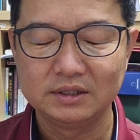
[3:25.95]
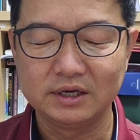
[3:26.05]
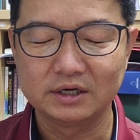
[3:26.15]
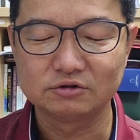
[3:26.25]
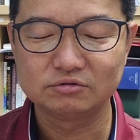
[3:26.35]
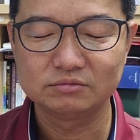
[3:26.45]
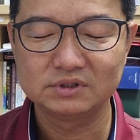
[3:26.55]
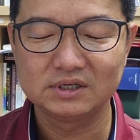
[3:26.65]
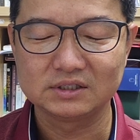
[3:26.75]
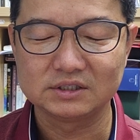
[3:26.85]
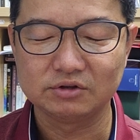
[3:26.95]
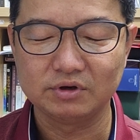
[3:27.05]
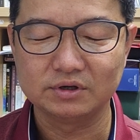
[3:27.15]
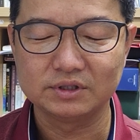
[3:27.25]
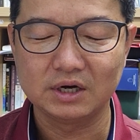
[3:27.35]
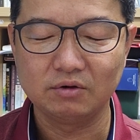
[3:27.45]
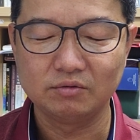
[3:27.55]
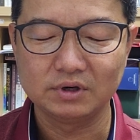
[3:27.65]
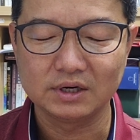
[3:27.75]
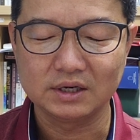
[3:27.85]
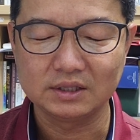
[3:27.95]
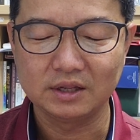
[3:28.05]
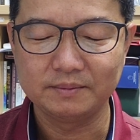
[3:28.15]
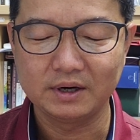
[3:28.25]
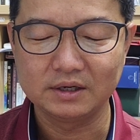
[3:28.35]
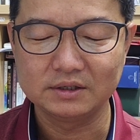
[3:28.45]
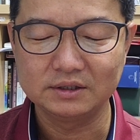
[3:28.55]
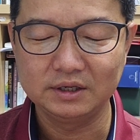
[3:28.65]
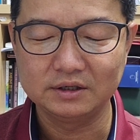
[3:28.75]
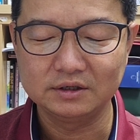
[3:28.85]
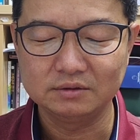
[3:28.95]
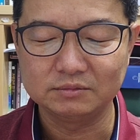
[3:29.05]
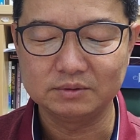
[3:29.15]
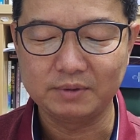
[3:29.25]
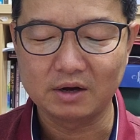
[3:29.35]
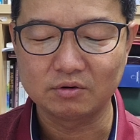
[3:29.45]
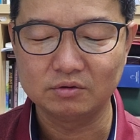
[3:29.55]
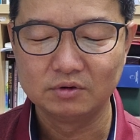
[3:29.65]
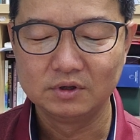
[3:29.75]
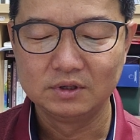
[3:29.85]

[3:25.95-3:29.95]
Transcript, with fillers: 내가 순금같이 되어 나오리라 내 발이 그의 걸음을 바로